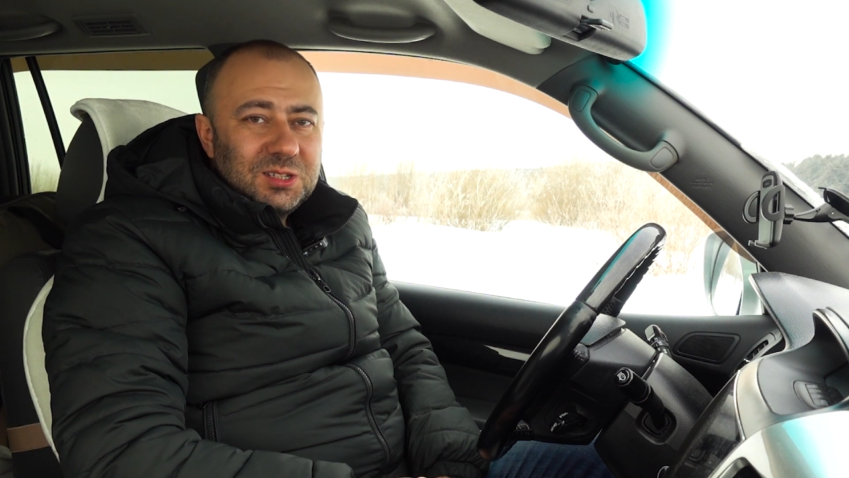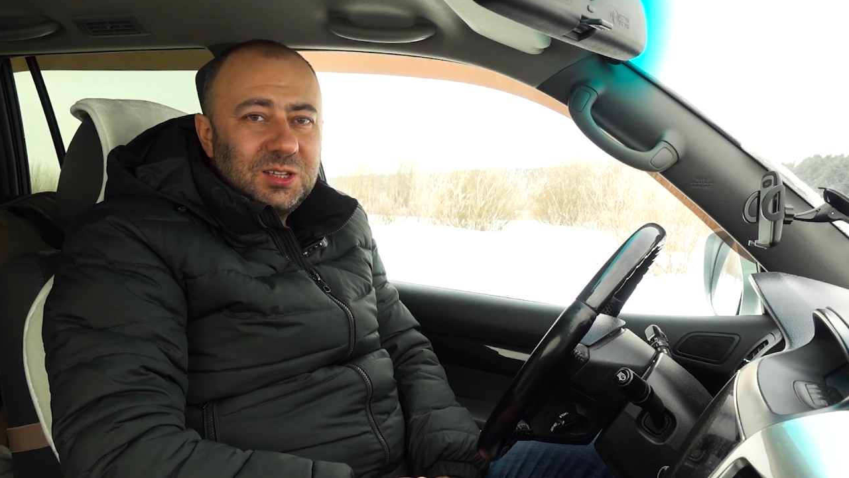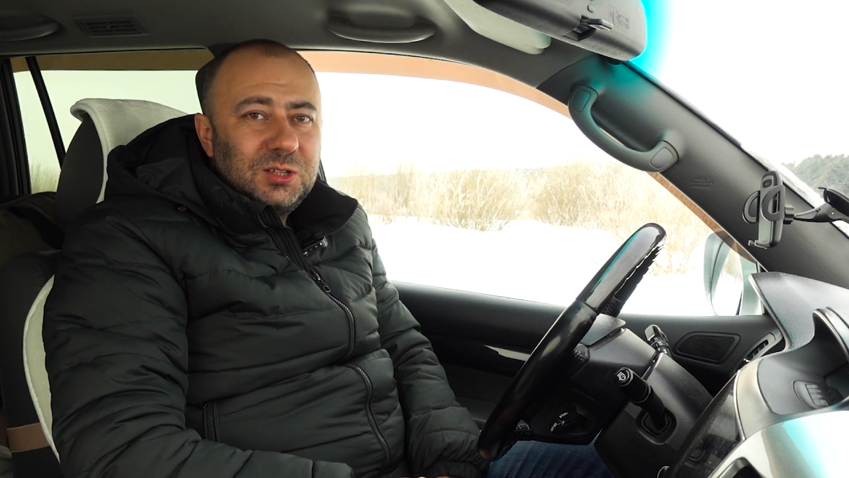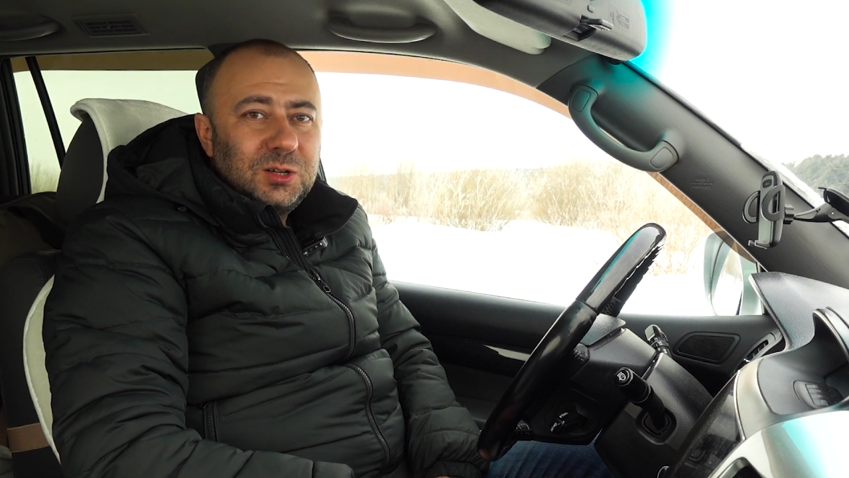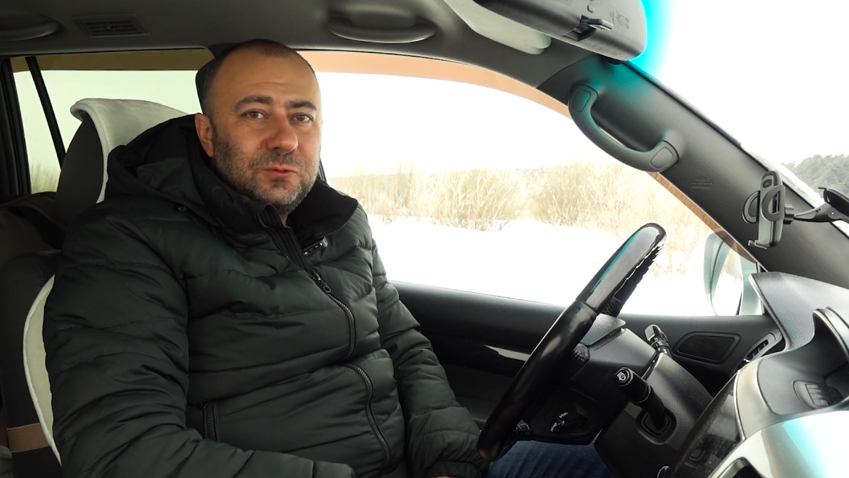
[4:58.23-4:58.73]

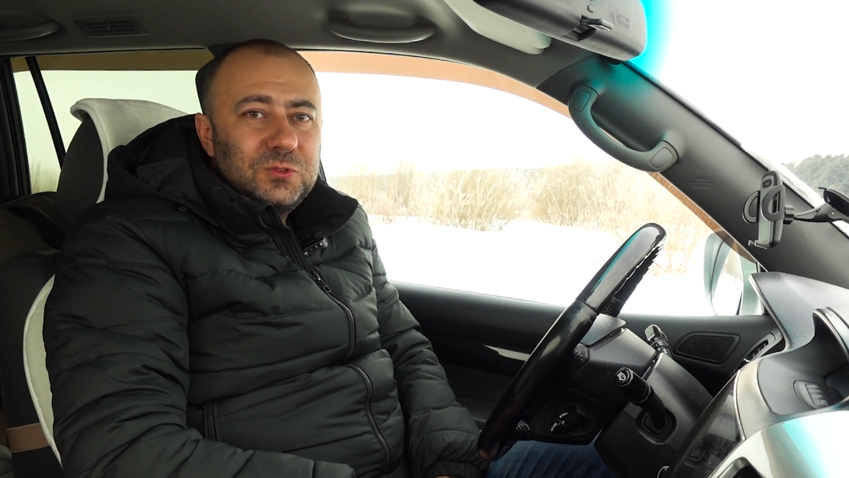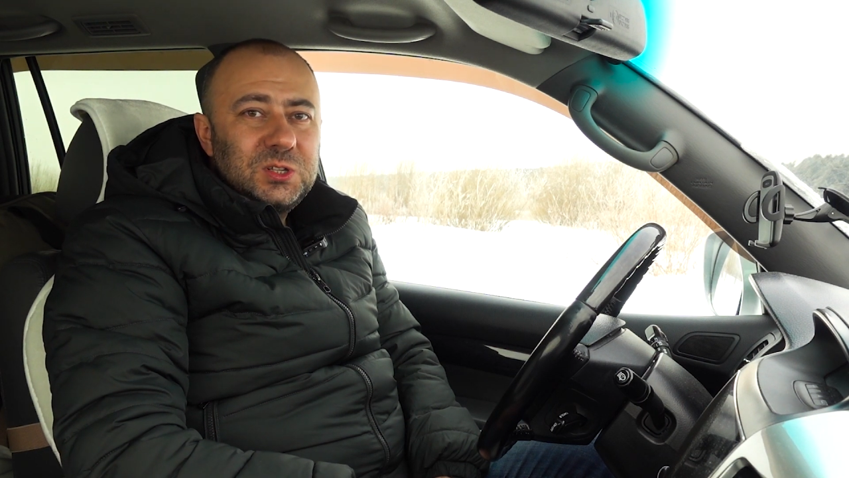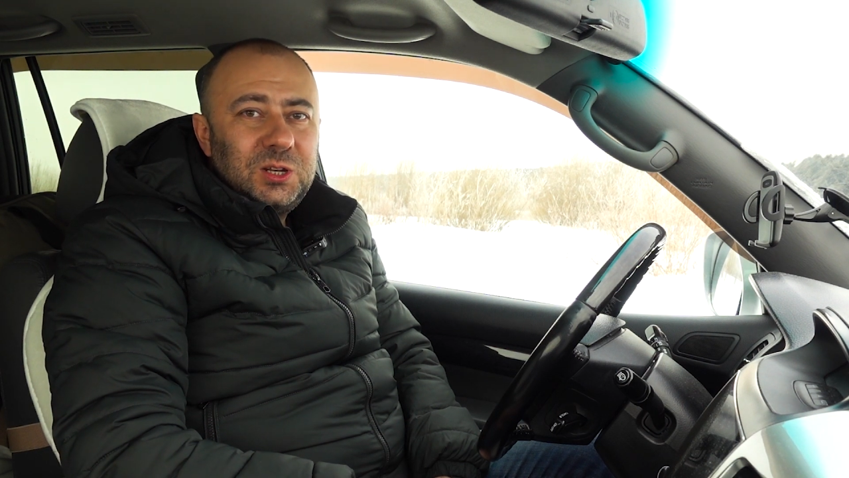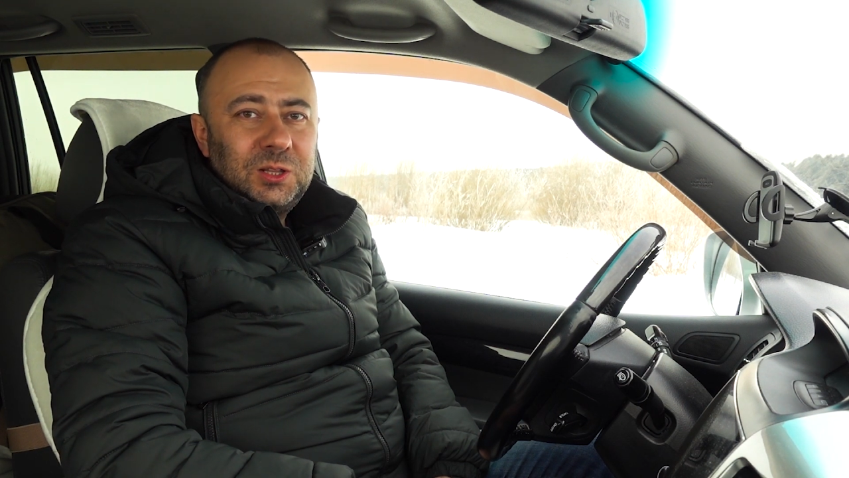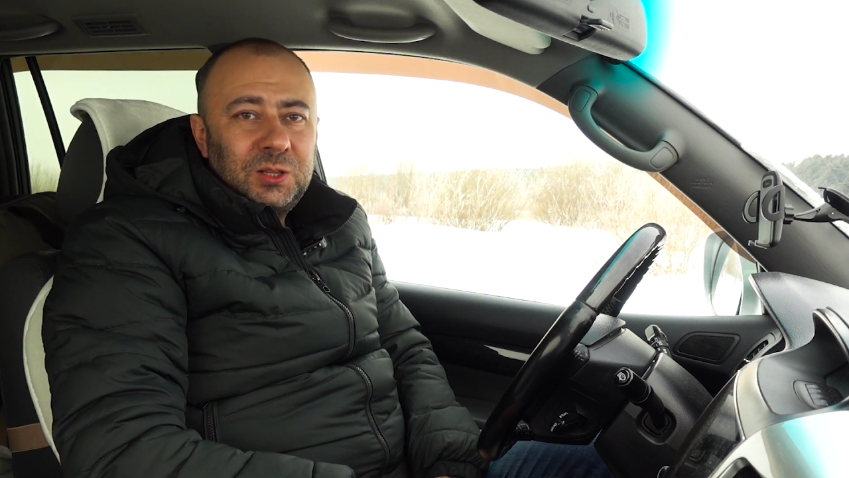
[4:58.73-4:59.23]
задиров в
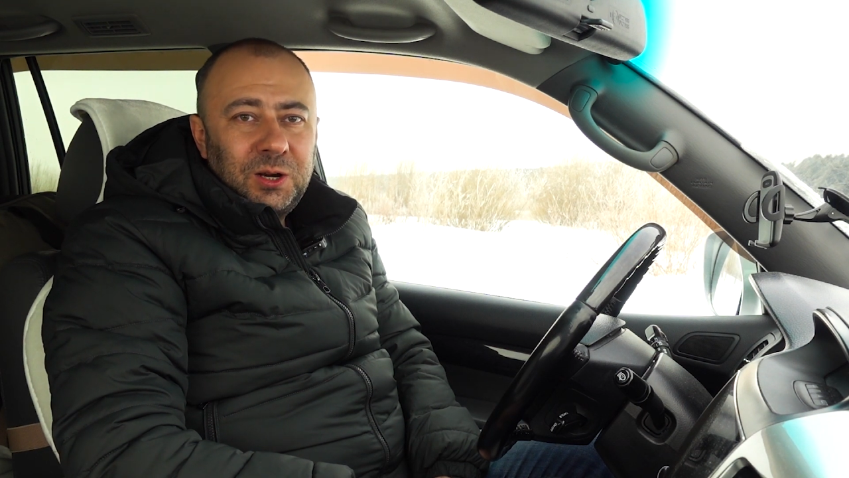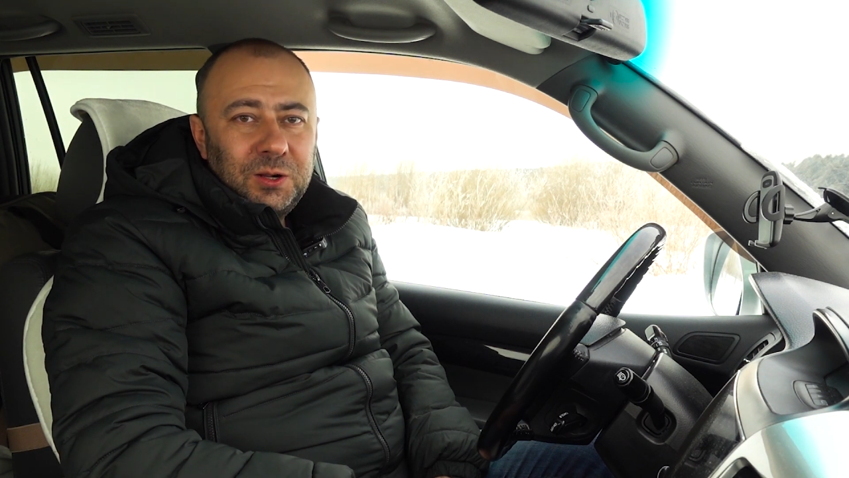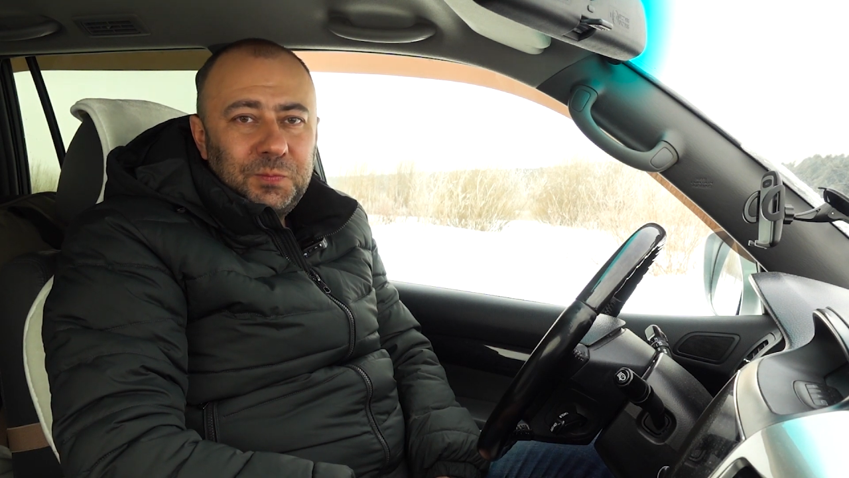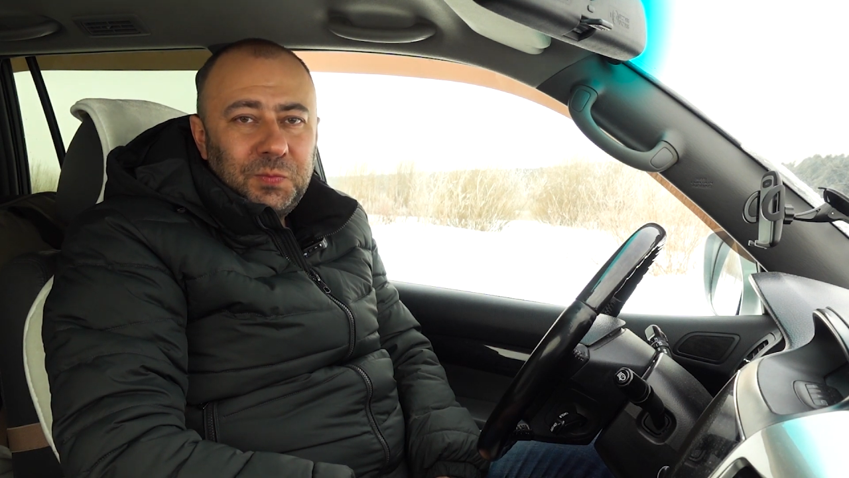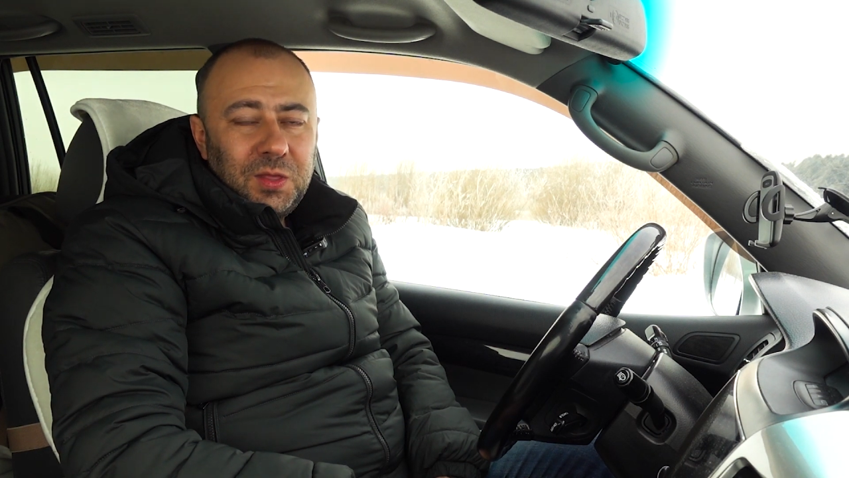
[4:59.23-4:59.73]
цилиндрах.